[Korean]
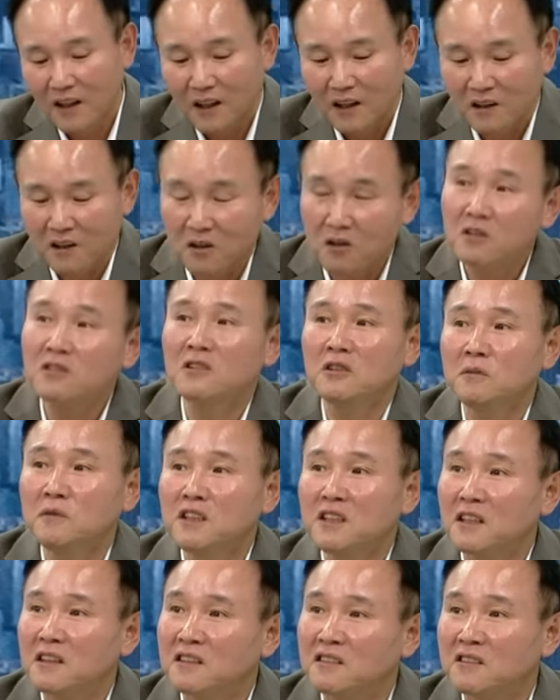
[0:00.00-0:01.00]
그런
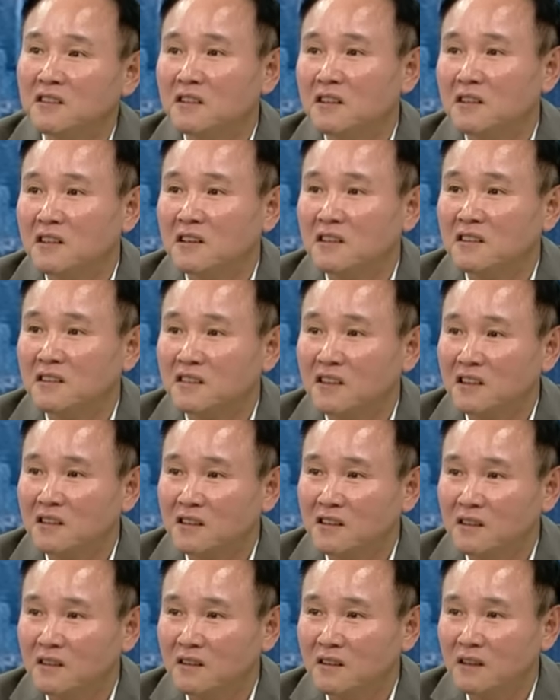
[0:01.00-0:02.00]
의미에서
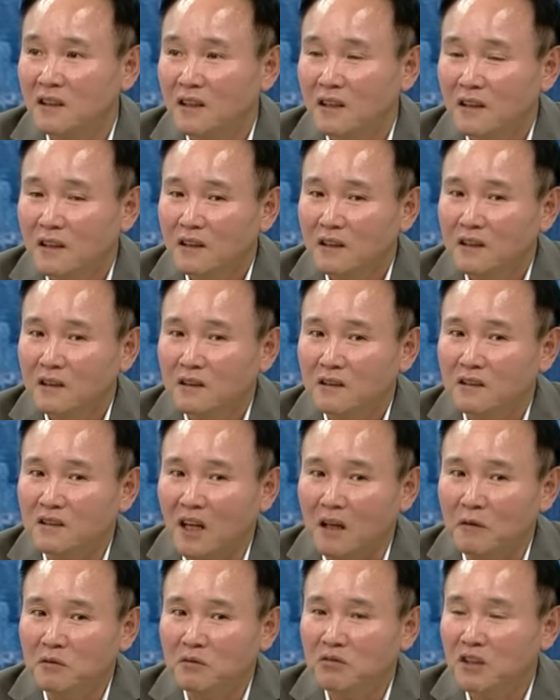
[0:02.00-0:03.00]
사실은 그
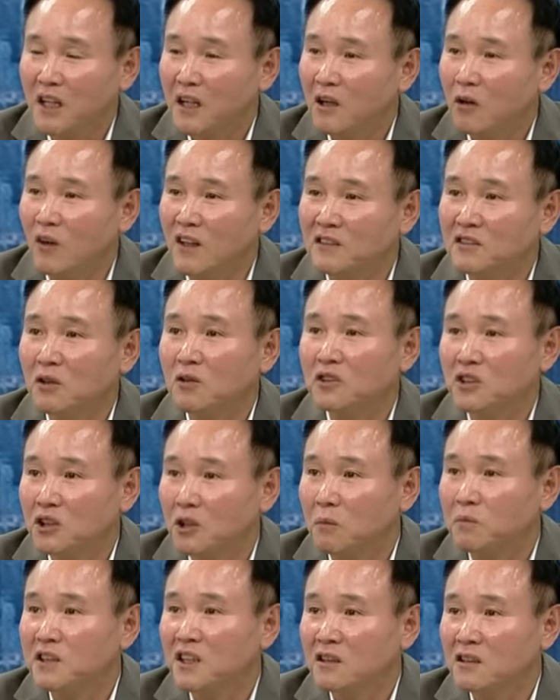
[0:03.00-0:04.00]
대부분의 완성차
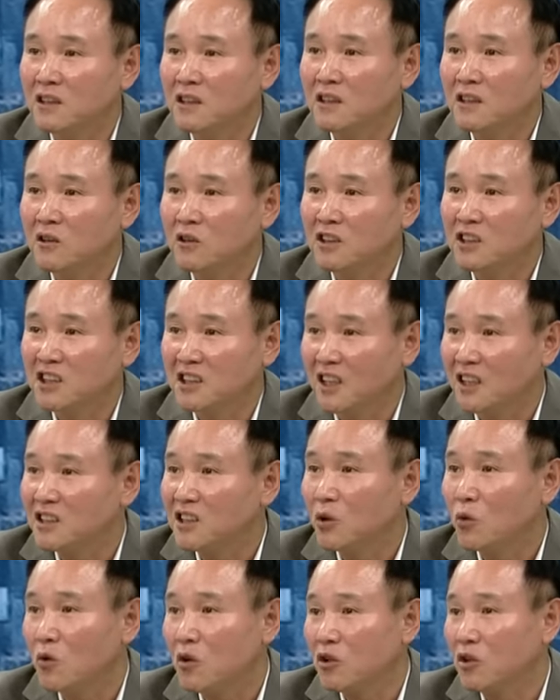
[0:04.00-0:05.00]
업체들이 이런
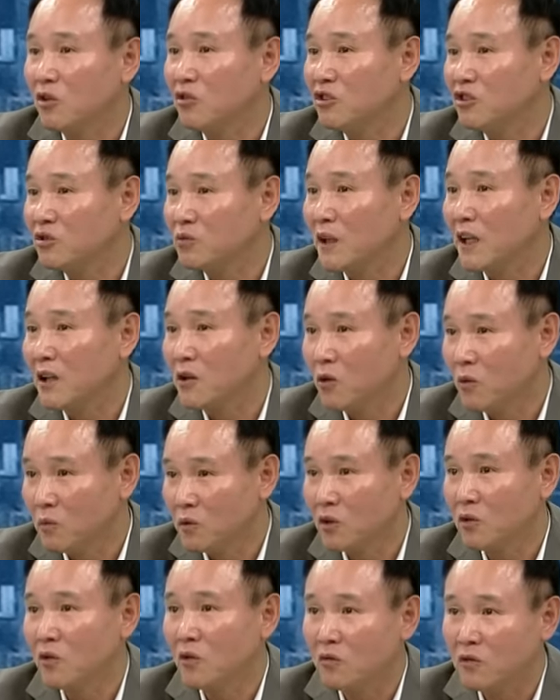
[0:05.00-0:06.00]
시행착오를 겪을 수밖에
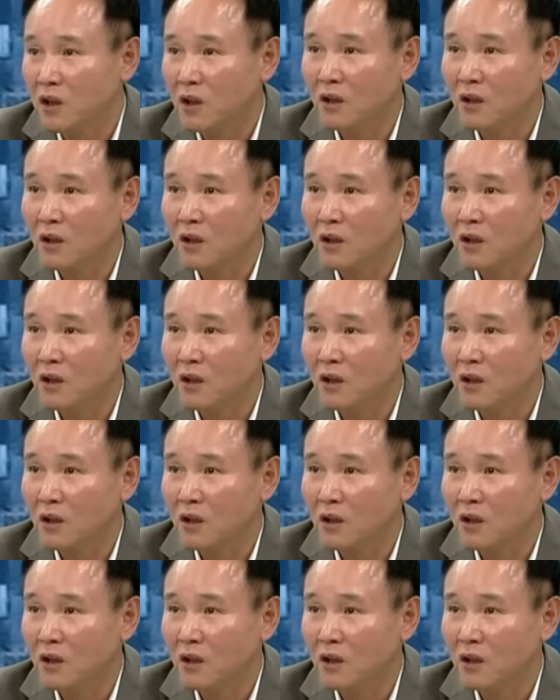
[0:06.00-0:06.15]
없는 거고요.